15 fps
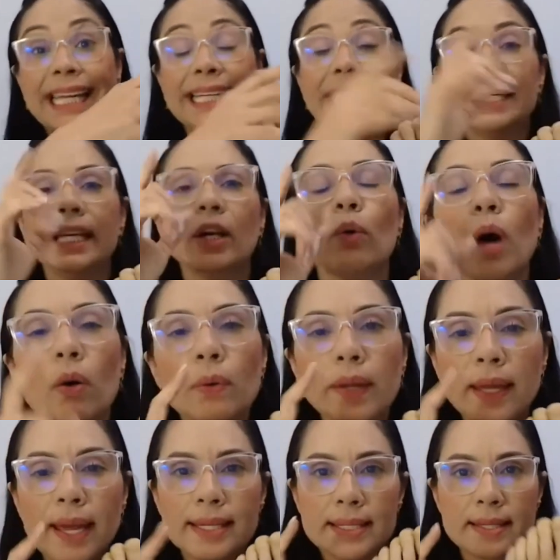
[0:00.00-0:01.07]
E aí qual
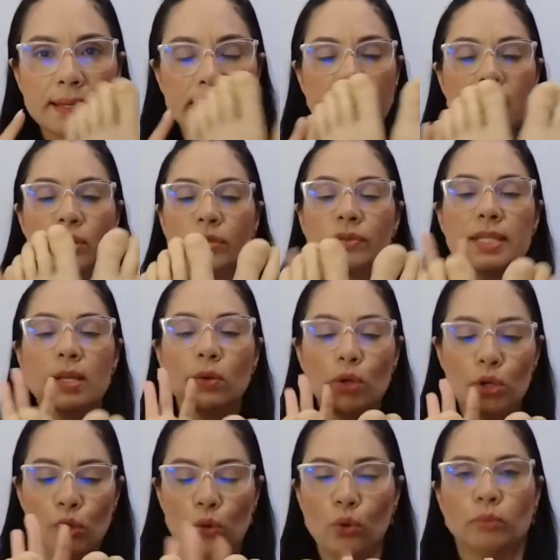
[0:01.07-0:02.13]
que é a estratégia? Você
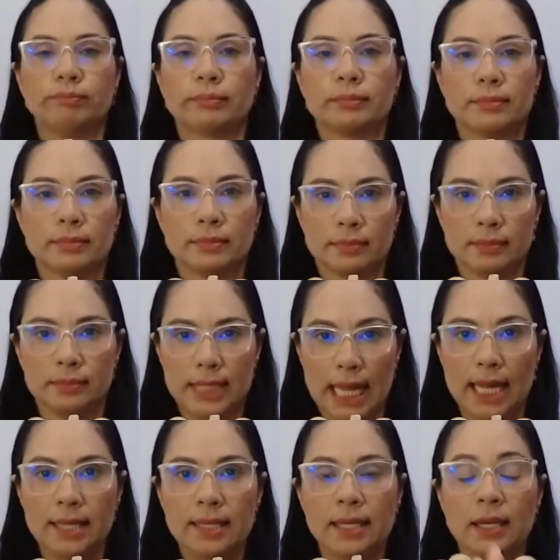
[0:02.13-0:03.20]
olhou,
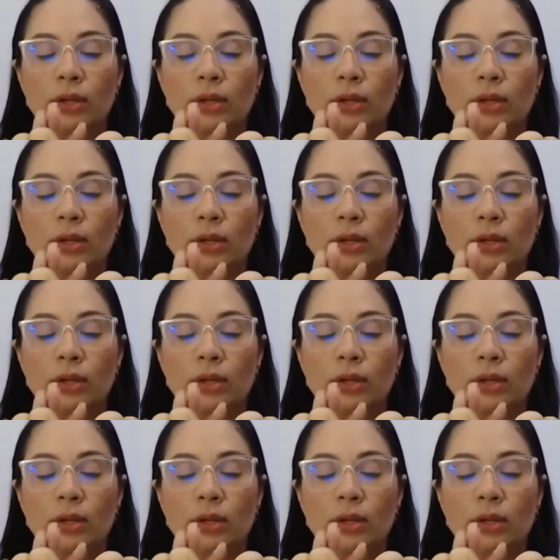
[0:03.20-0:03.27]
tá?